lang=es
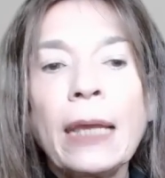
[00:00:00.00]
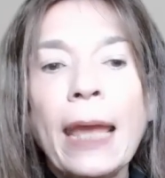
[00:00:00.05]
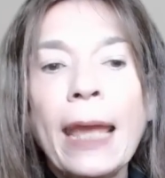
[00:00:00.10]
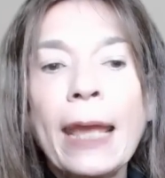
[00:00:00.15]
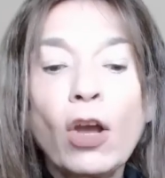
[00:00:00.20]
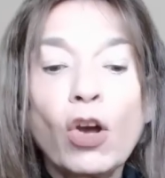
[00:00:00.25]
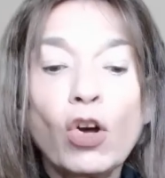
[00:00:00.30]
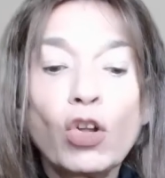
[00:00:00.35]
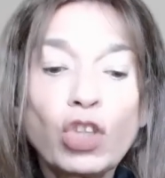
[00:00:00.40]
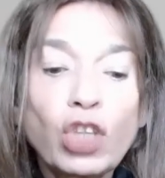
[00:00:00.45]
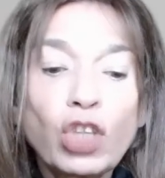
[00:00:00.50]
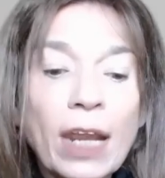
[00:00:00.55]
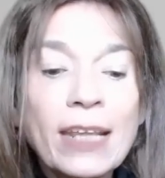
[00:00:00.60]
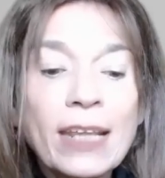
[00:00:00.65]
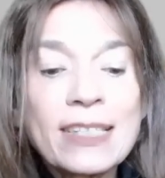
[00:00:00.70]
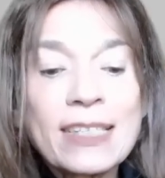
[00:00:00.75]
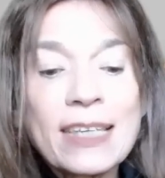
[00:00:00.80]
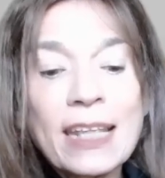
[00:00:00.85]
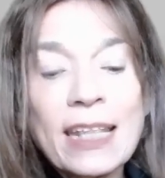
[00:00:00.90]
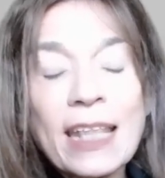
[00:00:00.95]
Encontrar
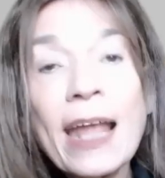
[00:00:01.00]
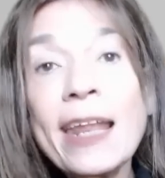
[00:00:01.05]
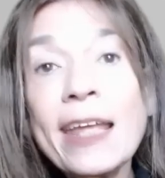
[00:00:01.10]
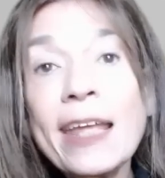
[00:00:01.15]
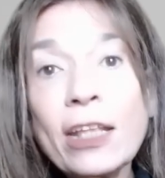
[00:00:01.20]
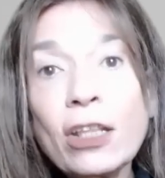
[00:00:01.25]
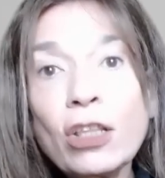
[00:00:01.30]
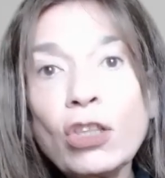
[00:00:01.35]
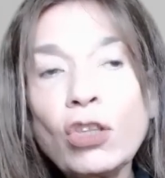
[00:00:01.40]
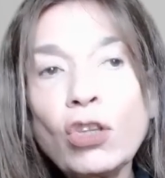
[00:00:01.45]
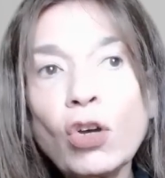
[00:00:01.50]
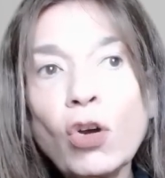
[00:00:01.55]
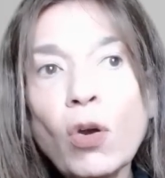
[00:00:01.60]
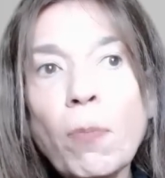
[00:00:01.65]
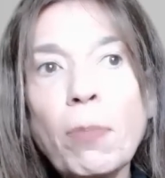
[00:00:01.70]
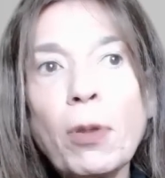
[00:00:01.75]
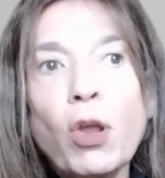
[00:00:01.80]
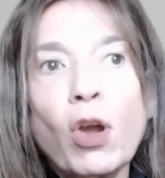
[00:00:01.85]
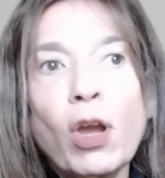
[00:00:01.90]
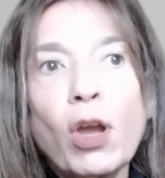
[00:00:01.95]
ese
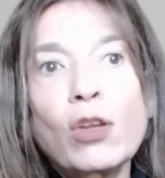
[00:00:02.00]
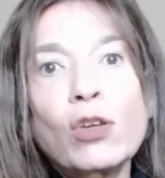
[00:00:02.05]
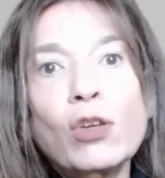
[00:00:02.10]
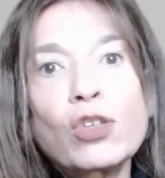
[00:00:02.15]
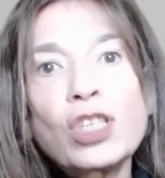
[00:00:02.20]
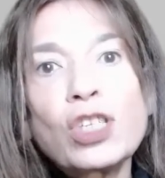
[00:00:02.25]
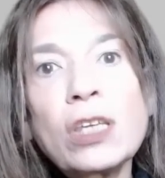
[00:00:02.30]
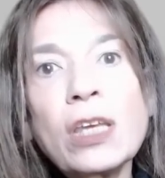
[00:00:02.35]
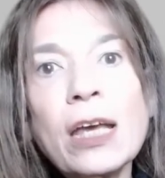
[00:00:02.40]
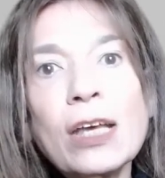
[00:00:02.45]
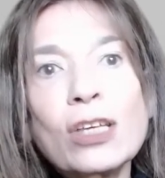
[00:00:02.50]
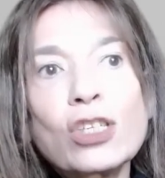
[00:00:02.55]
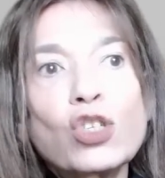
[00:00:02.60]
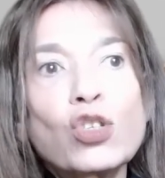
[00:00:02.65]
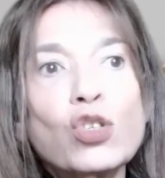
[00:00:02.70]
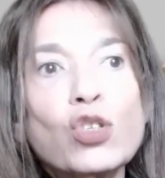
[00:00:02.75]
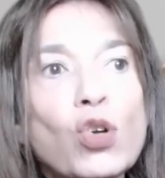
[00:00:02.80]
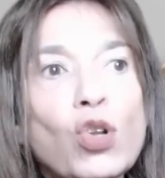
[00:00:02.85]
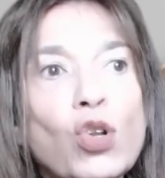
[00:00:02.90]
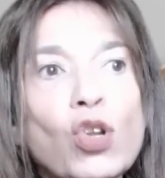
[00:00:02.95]
talento, pero que no sea
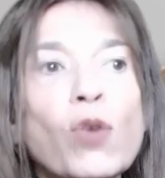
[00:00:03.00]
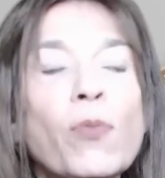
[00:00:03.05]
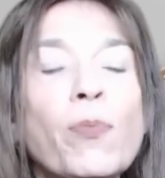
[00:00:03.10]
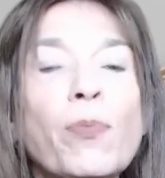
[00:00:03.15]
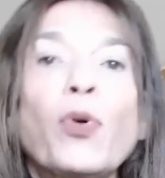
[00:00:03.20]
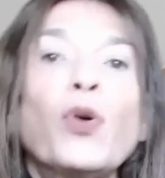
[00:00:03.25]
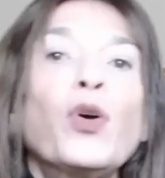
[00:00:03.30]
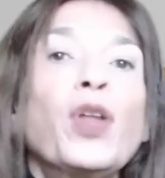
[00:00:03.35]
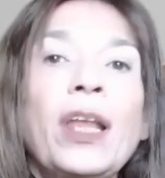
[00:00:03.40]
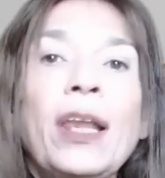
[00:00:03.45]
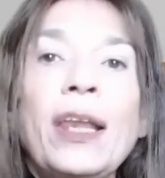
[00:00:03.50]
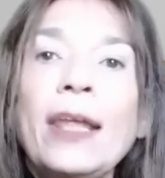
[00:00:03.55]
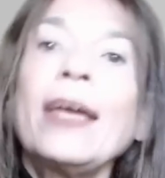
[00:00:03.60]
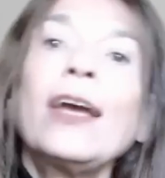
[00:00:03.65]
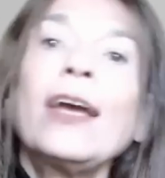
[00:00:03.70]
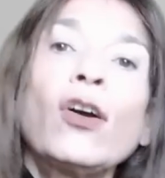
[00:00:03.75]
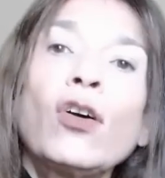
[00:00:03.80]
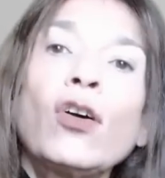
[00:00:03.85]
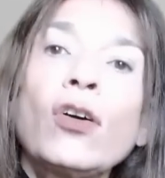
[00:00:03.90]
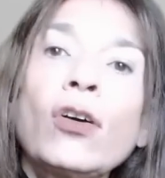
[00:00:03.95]
solo por el
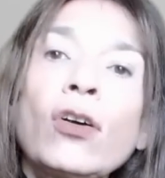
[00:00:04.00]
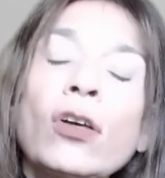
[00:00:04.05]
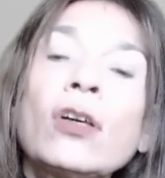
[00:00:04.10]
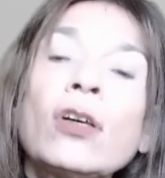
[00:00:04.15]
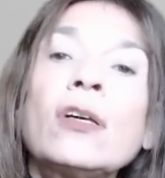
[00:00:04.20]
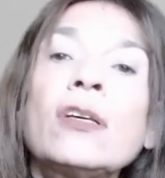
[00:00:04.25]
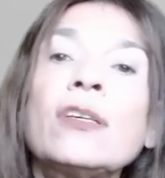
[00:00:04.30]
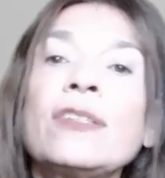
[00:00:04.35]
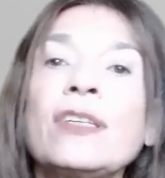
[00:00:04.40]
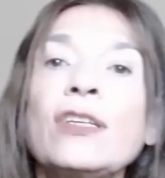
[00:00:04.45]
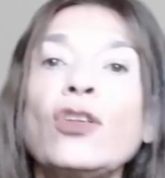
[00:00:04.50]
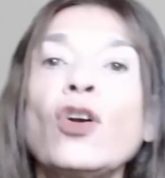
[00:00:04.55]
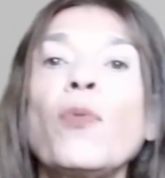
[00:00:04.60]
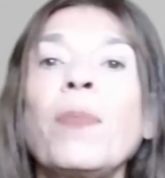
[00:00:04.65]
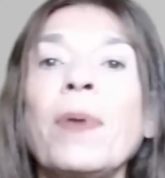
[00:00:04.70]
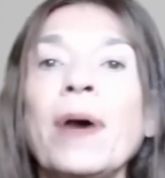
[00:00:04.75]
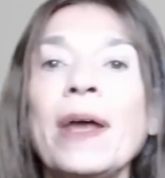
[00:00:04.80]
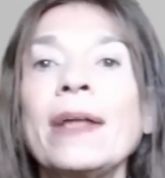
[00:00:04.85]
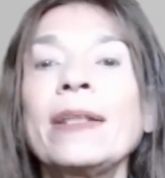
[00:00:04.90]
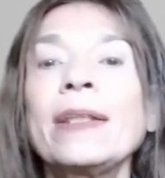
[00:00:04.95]
ego,
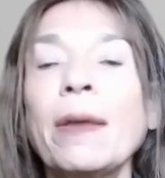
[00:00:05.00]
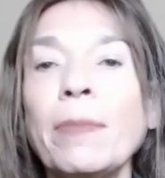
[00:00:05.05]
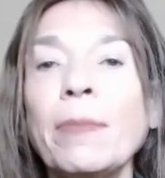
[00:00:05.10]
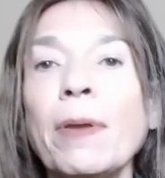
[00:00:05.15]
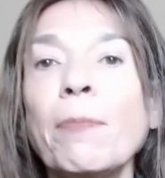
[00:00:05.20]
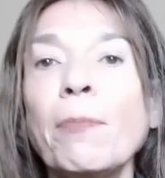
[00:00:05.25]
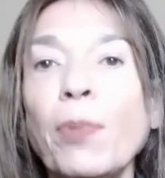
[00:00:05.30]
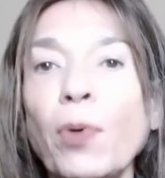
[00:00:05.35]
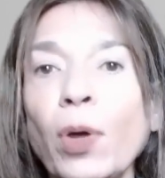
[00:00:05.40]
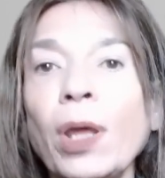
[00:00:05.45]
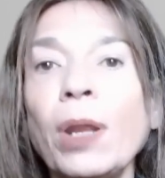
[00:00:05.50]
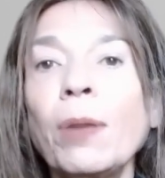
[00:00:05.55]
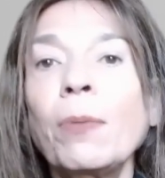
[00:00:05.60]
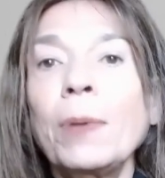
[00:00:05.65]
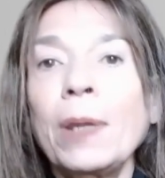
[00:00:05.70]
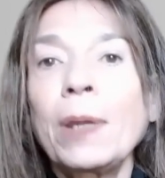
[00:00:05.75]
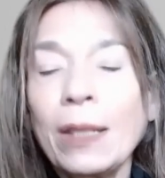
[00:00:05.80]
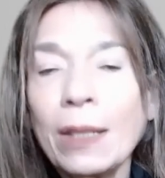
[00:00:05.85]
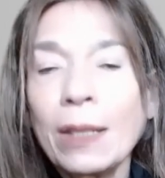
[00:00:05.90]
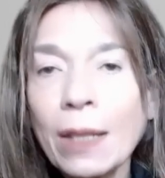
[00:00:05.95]
sino para también poder
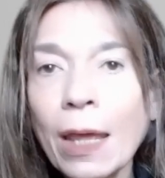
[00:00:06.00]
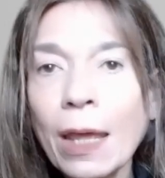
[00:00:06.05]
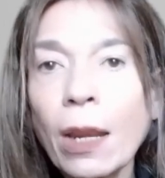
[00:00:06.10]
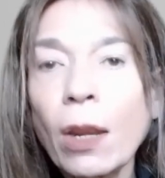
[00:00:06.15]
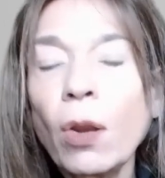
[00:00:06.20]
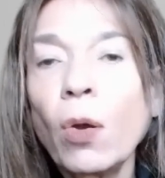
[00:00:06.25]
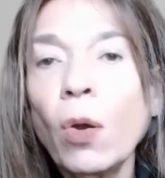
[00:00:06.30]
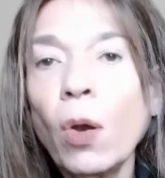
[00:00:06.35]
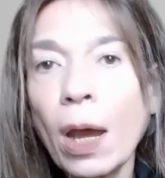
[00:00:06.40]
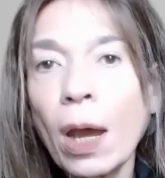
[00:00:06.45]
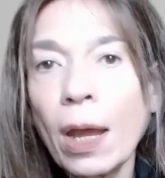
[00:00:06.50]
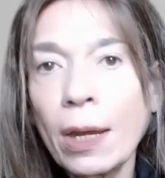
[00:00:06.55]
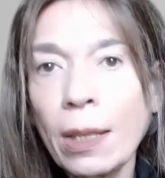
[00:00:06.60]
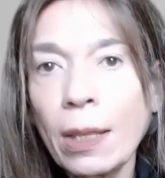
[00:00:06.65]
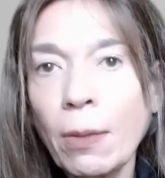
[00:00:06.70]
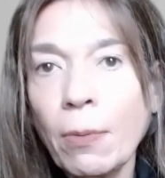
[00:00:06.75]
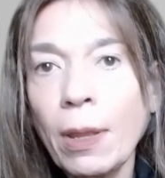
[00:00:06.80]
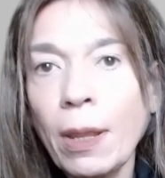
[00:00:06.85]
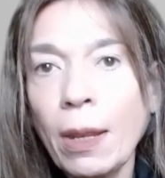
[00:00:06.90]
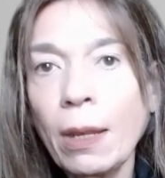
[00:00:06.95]
brindarlo a
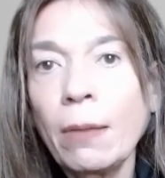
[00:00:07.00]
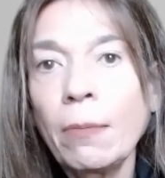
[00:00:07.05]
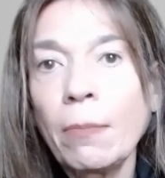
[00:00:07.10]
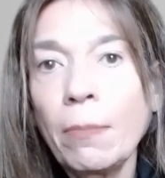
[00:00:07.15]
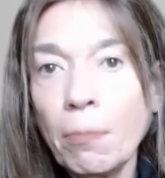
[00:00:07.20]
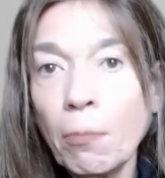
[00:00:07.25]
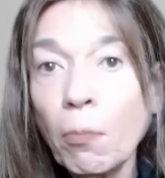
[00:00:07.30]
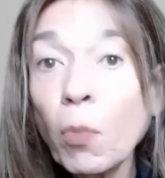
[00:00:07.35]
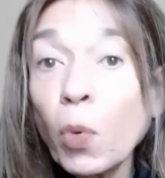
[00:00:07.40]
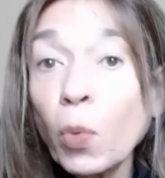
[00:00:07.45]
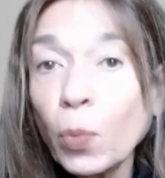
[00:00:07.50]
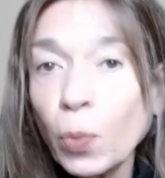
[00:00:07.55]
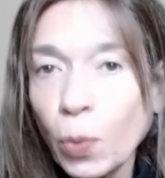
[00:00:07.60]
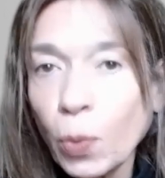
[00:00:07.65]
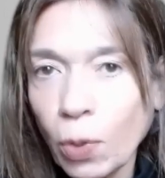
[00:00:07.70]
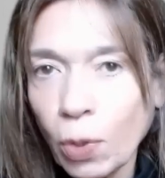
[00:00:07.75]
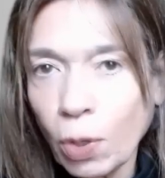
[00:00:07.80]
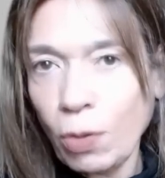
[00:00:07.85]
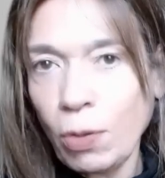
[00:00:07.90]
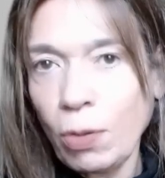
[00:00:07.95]
nivel
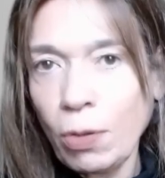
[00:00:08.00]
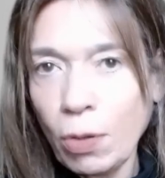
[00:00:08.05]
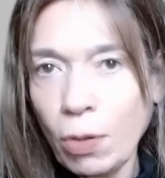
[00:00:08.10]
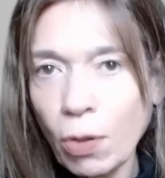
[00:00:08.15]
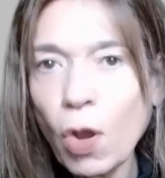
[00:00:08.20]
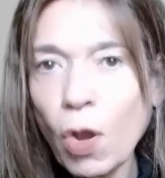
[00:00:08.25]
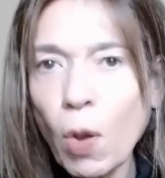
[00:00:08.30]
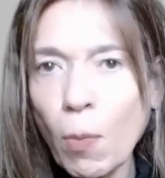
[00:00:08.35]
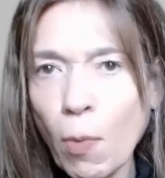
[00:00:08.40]
mundo, ¿no?